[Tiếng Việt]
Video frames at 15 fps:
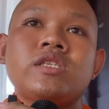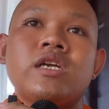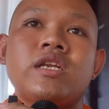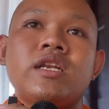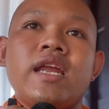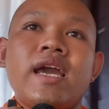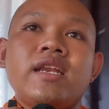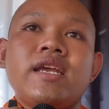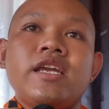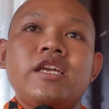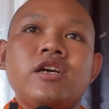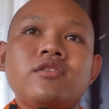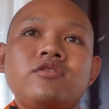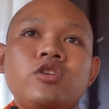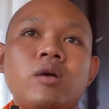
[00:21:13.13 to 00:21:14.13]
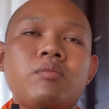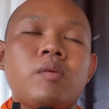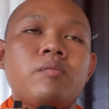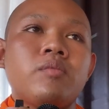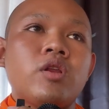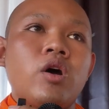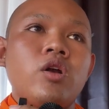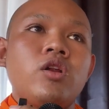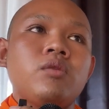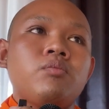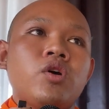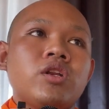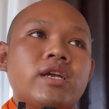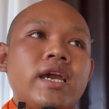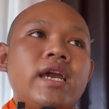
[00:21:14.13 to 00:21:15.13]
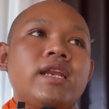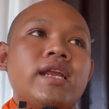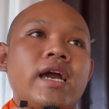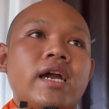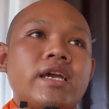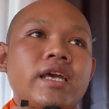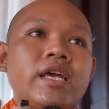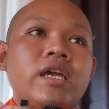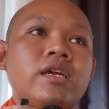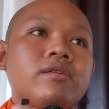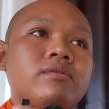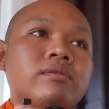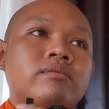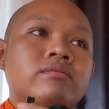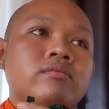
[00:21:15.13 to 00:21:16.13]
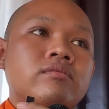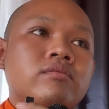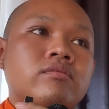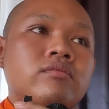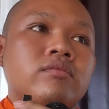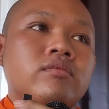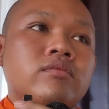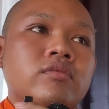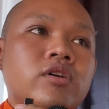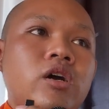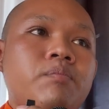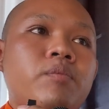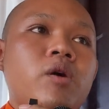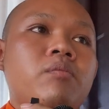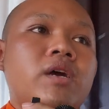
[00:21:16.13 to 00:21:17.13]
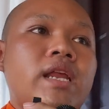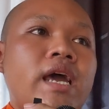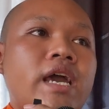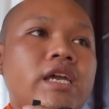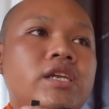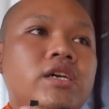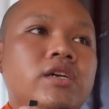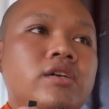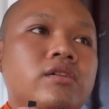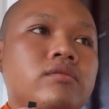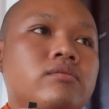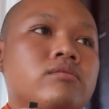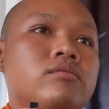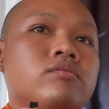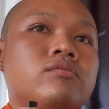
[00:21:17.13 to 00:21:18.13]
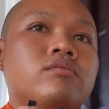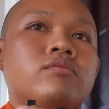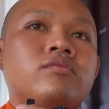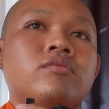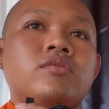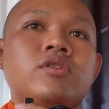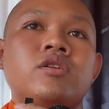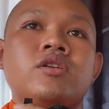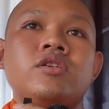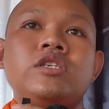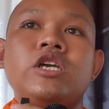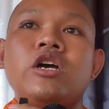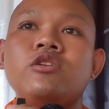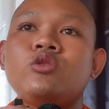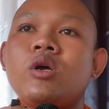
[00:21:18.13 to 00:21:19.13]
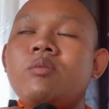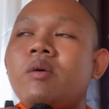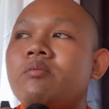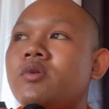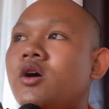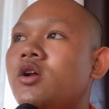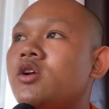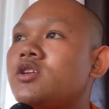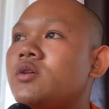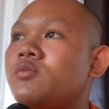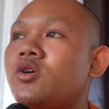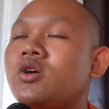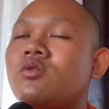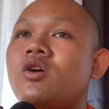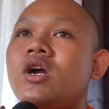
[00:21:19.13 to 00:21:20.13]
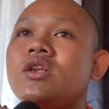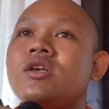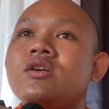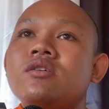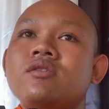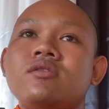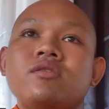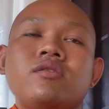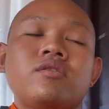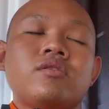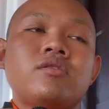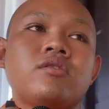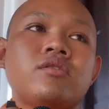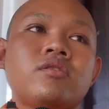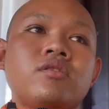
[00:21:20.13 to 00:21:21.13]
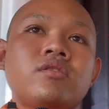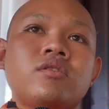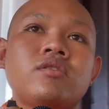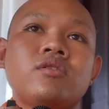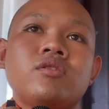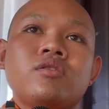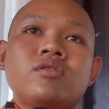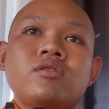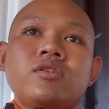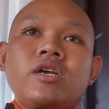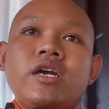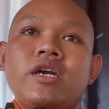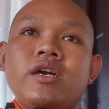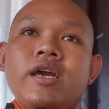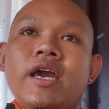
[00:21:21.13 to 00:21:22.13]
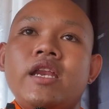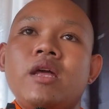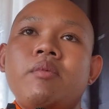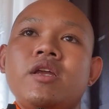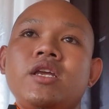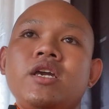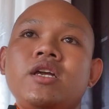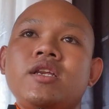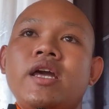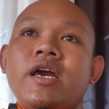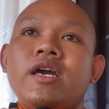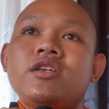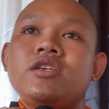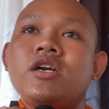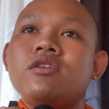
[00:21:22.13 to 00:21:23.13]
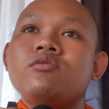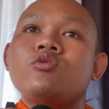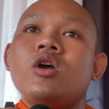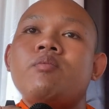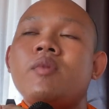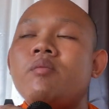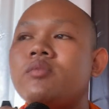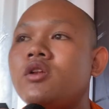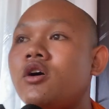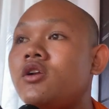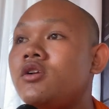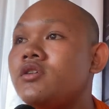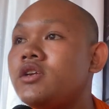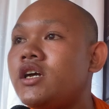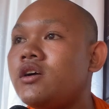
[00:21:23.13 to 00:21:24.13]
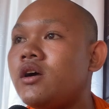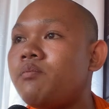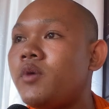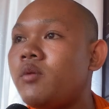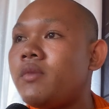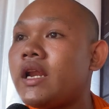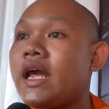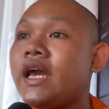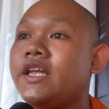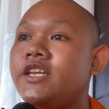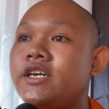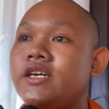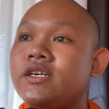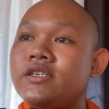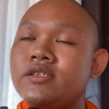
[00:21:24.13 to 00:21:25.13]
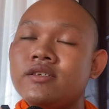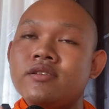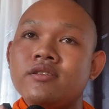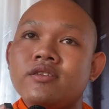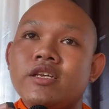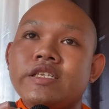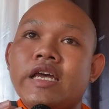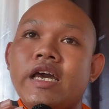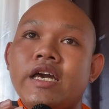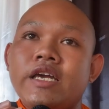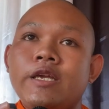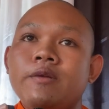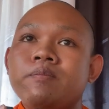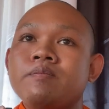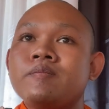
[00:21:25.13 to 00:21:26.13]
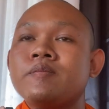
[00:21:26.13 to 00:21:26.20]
nè đại dương cho bầm nô môn kê nà kì ở vùng mà đại dương dương cho bầm nô cho mỗi con đó nè hai đứa bây giờ thà dương cho bầm nô nâng ở bông mà đại dương nó dài